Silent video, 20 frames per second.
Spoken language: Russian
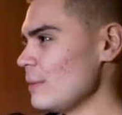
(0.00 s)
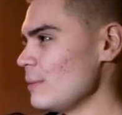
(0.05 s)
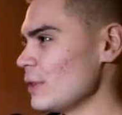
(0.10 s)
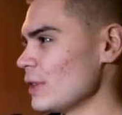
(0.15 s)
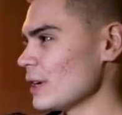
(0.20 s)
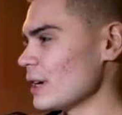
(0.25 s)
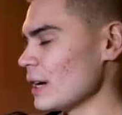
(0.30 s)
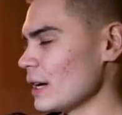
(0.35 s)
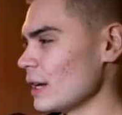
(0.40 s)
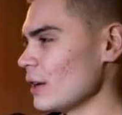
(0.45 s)

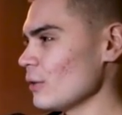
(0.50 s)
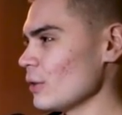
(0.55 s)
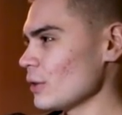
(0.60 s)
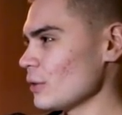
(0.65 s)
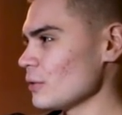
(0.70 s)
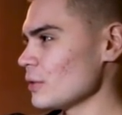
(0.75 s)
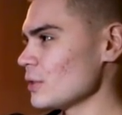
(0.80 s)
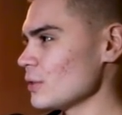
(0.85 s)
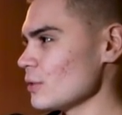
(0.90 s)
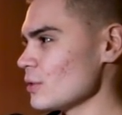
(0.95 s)
Именно к игре он
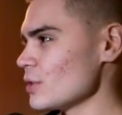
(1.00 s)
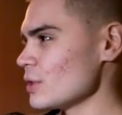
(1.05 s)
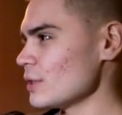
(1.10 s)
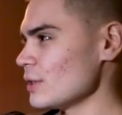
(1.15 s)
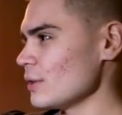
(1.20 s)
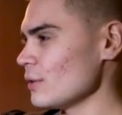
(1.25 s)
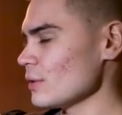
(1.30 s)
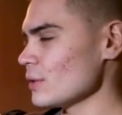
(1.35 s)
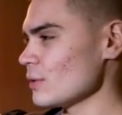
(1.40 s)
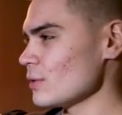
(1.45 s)
относится очень
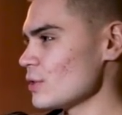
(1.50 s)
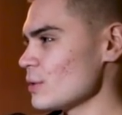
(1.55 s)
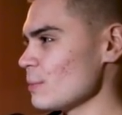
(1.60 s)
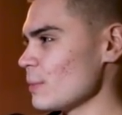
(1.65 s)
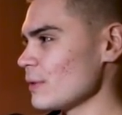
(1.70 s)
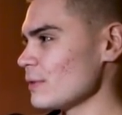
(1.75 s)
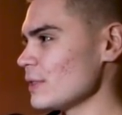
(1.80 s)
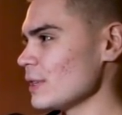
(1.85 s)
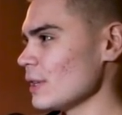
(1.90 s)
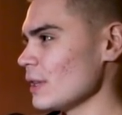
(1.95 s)
серьезно,
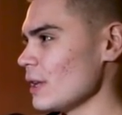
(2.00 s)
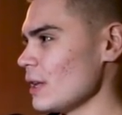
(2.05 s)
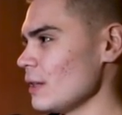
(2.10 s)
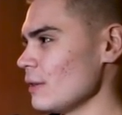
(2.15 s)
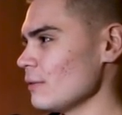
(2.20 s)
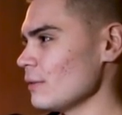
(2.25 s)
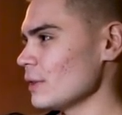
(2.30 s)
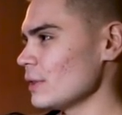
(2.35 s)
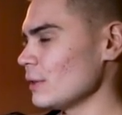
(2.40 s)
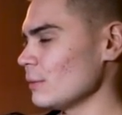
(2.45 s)
очень
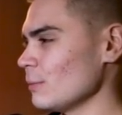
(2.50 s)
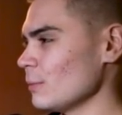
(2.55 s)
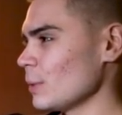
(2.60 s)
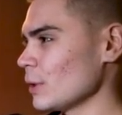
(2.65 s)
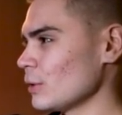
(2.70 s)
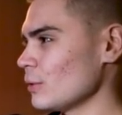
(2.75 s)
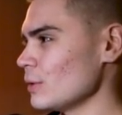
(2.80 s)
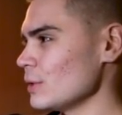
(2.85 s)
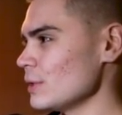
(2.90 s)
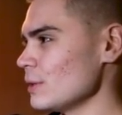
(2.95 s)
профессионально в этом
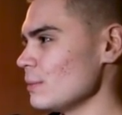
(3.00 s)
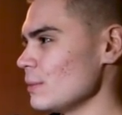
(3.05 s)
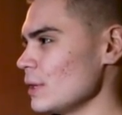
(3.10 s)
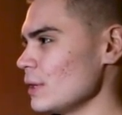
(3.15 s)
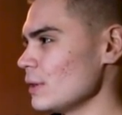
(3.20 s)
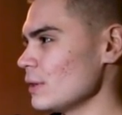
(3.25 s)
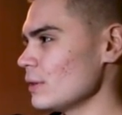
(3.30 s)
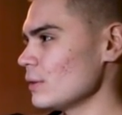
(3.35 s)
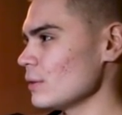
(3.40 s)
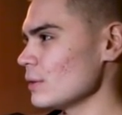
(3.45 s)
подходе
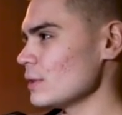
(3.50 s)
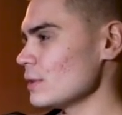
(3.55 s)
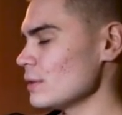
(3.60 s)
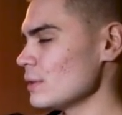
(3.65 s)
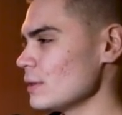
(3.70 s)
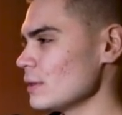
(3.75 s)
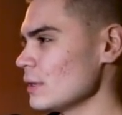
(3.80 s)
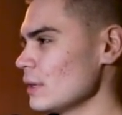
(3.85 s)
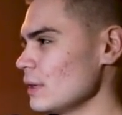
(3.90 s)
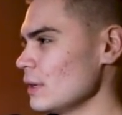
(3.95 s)
имеет. То
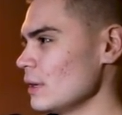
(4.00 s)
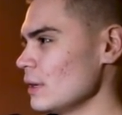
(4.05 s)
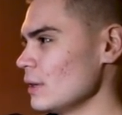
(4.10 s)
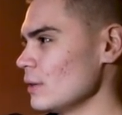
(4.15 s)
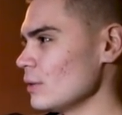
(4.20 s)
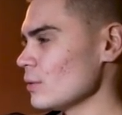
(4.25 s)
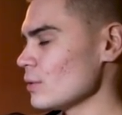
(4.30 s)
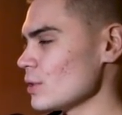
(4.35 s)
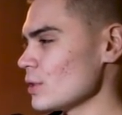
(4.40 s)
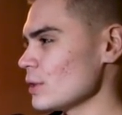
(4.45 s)
есть
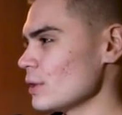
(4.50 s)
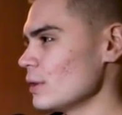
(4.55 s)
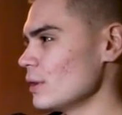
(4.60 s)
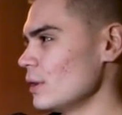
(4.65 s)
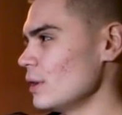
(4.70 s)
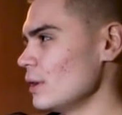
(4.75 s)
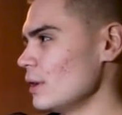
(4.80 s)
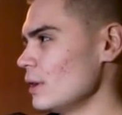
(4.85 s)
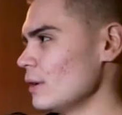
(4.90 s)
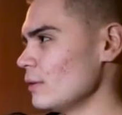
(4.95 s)
тоже
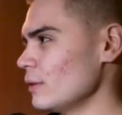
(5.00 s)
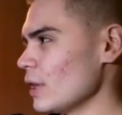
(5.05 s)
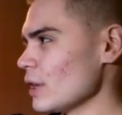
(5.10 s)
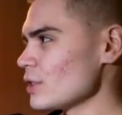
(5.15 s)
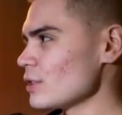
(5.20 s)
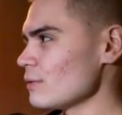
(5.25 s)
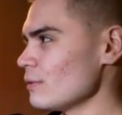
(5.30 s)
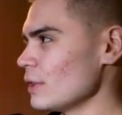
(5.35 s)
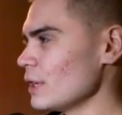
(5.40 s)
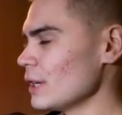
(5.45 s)

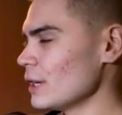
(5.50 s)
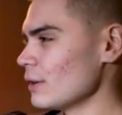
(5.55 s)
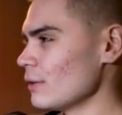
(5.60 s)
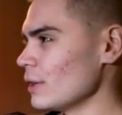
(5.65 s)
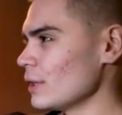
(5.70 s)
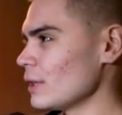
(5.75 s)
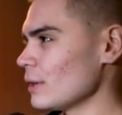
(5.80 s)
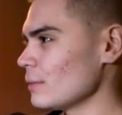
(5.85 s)
даже выигрывая